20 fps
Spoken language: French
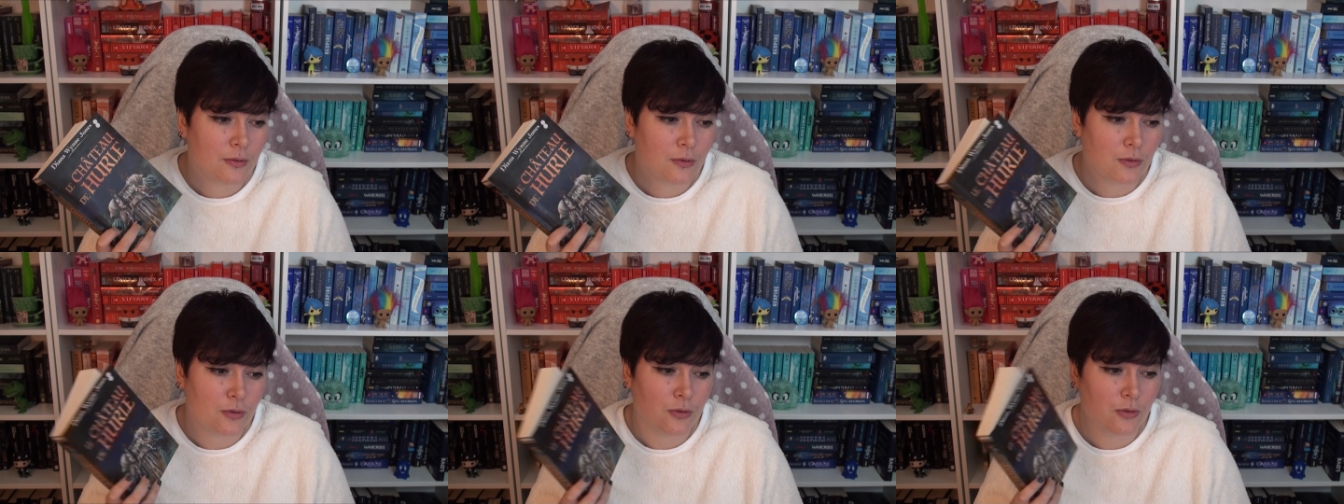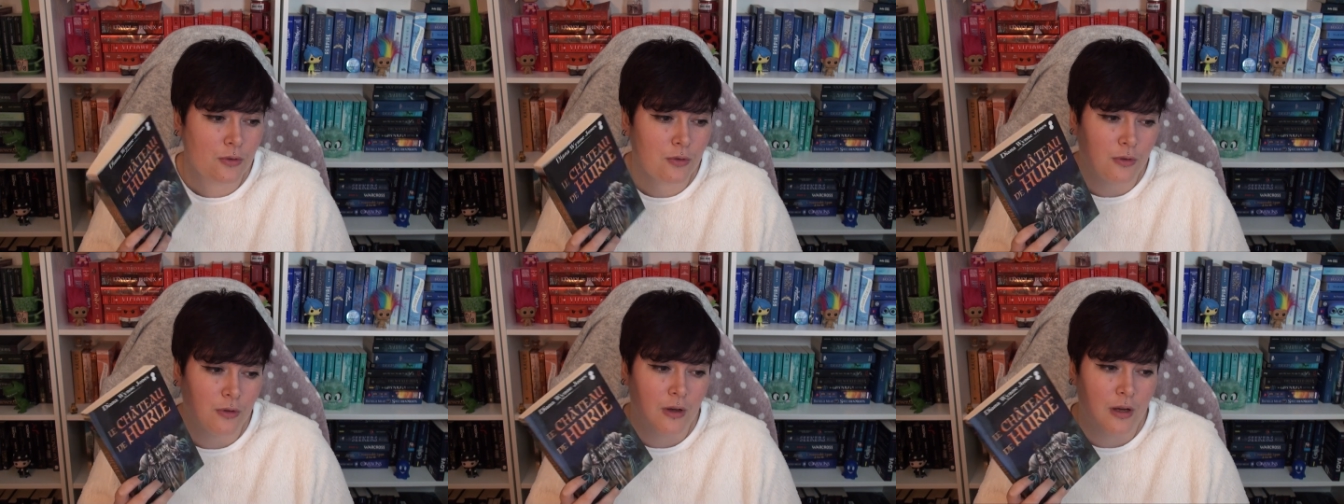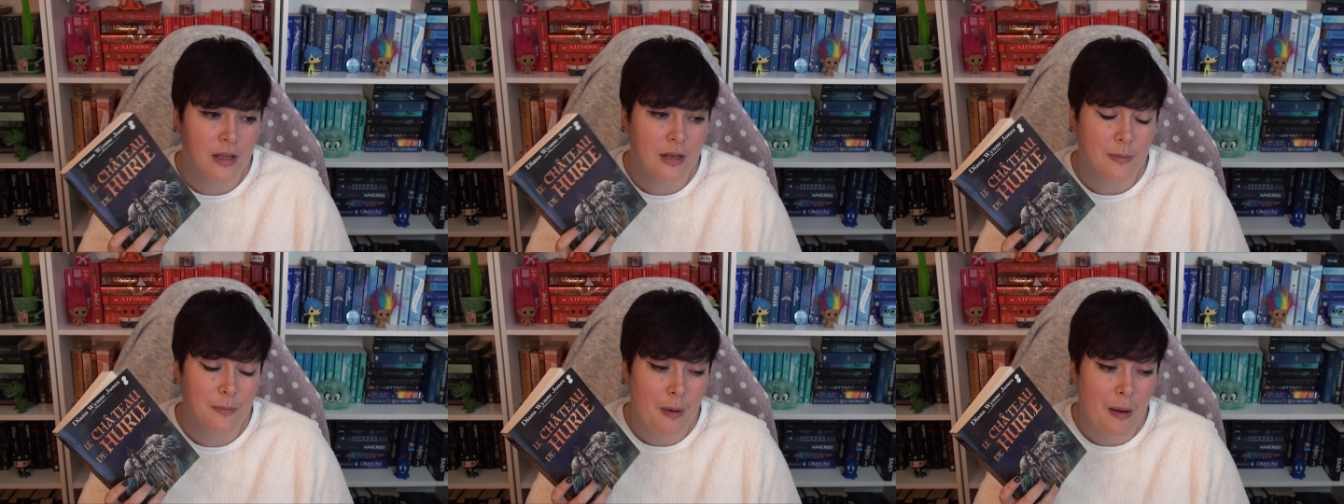euh,
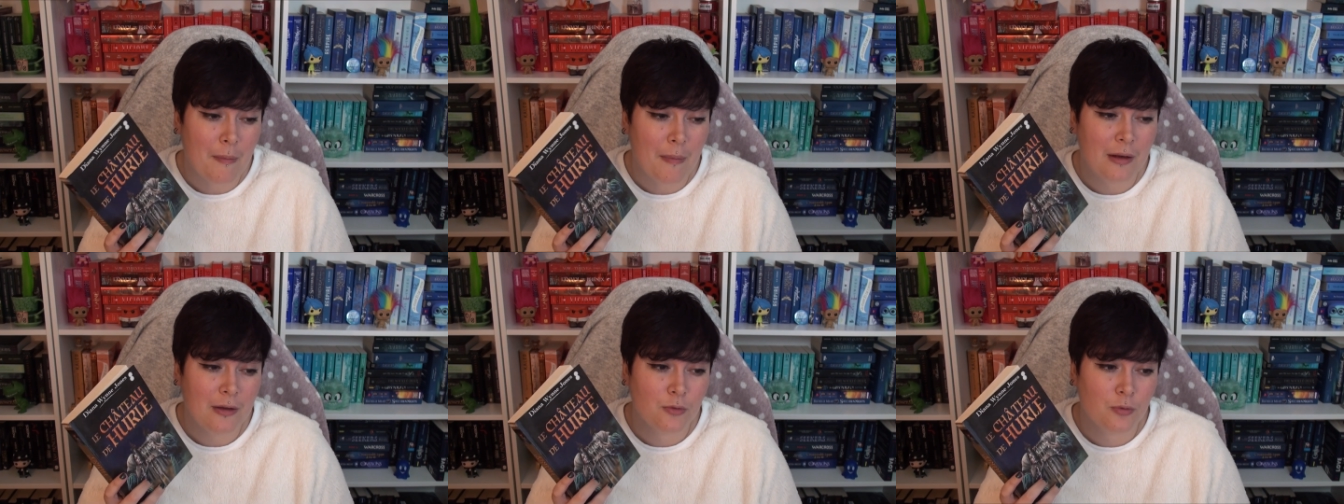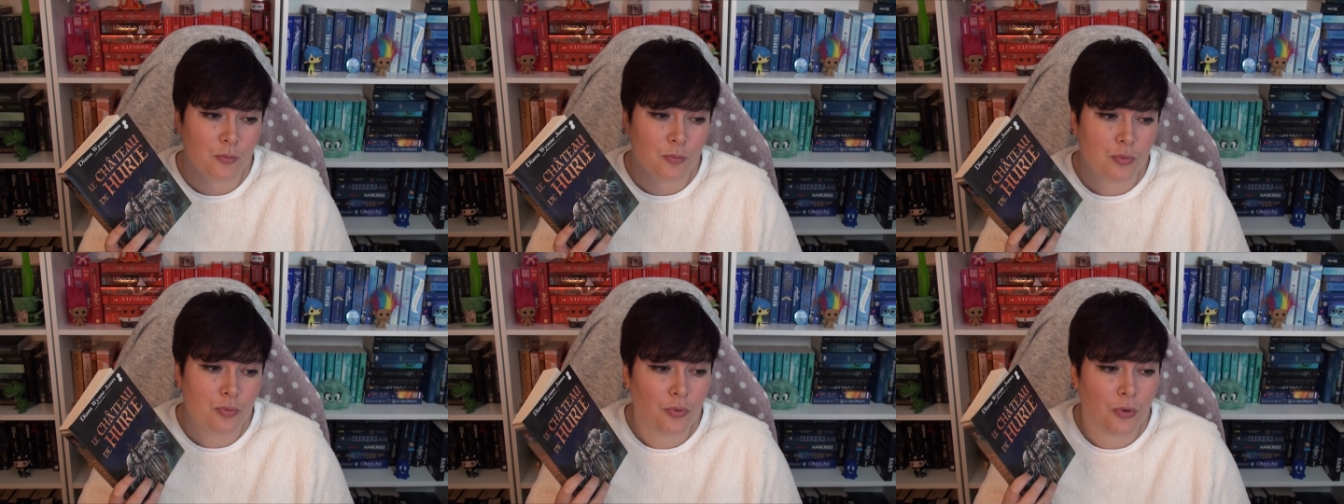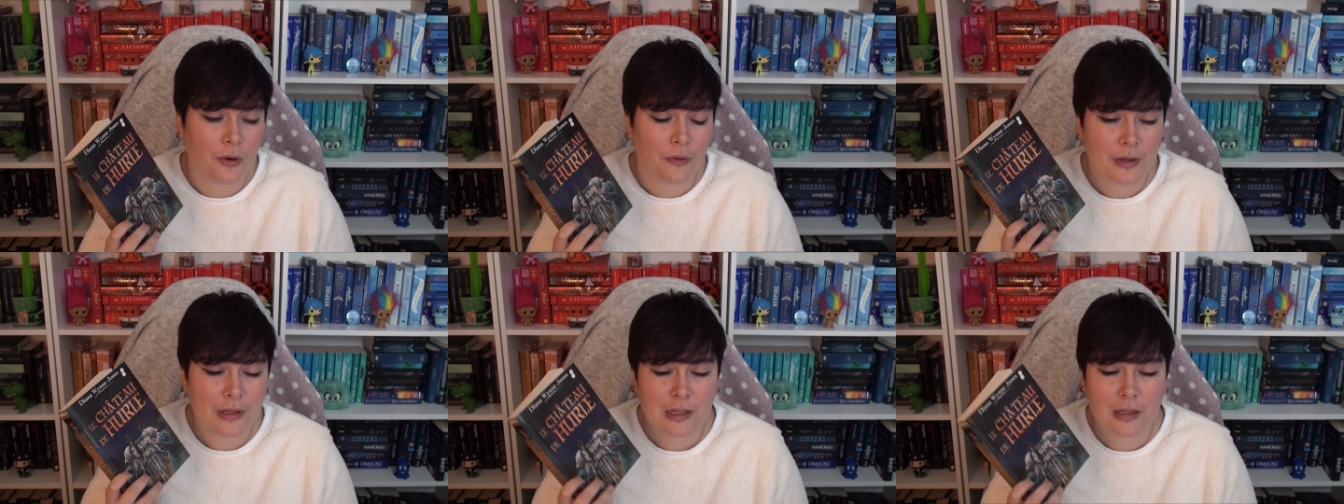elle est pas mal non
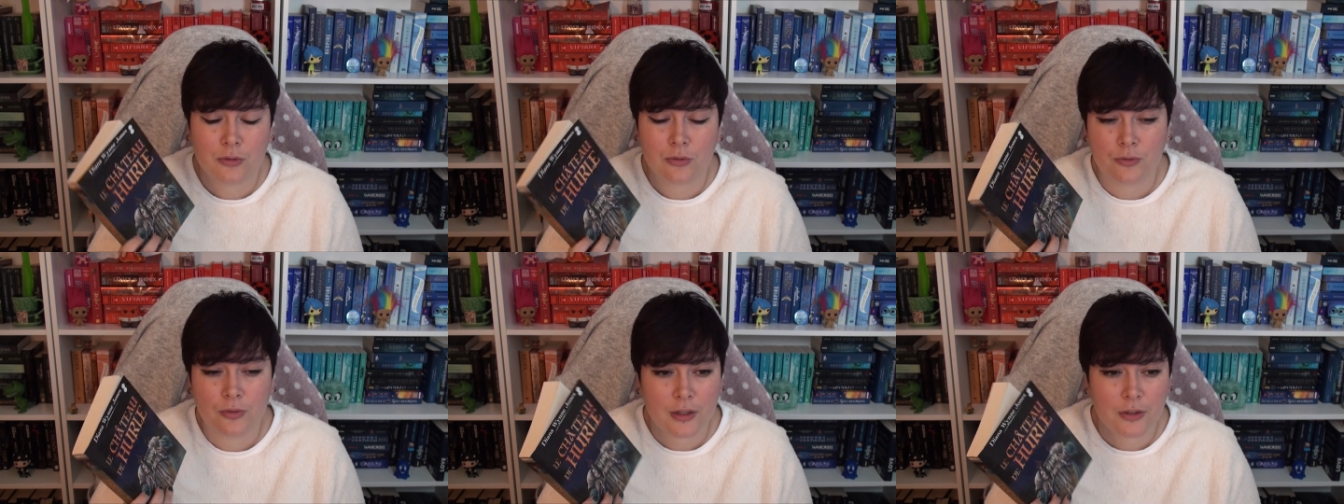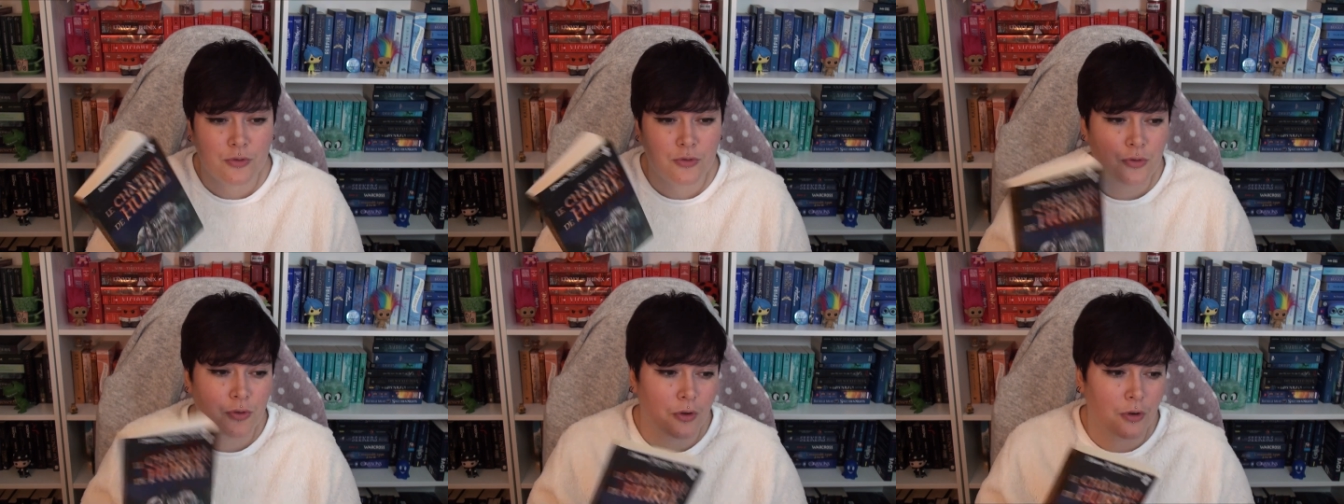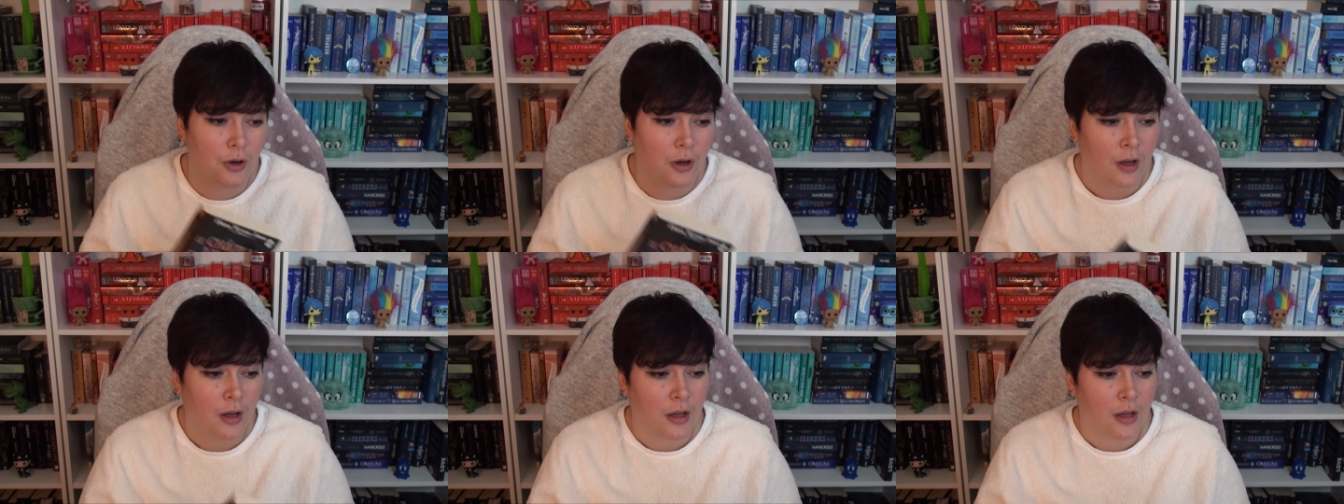plus avec la
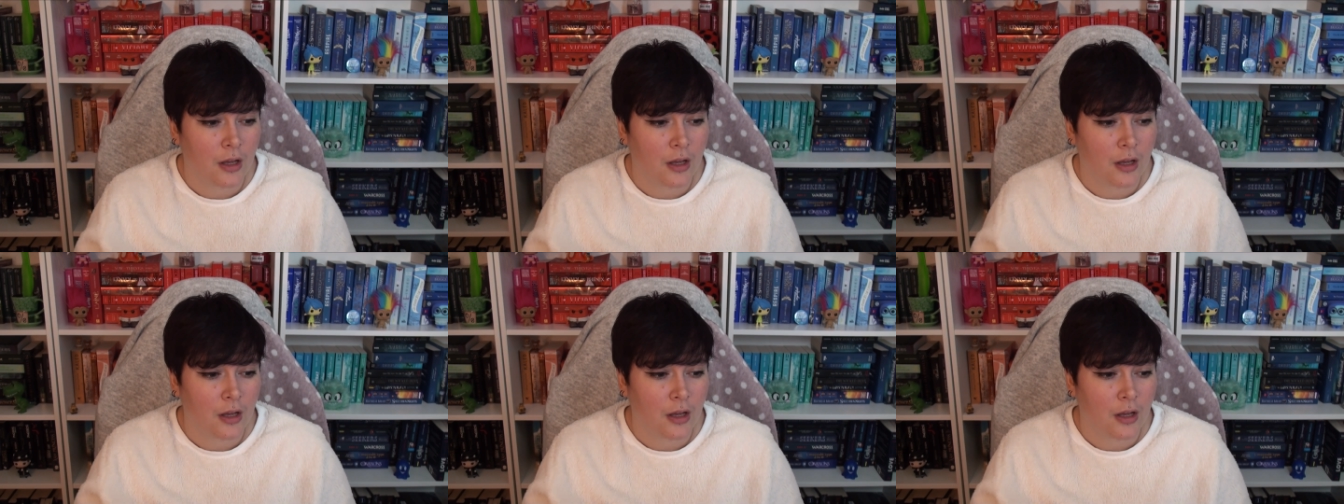couverture,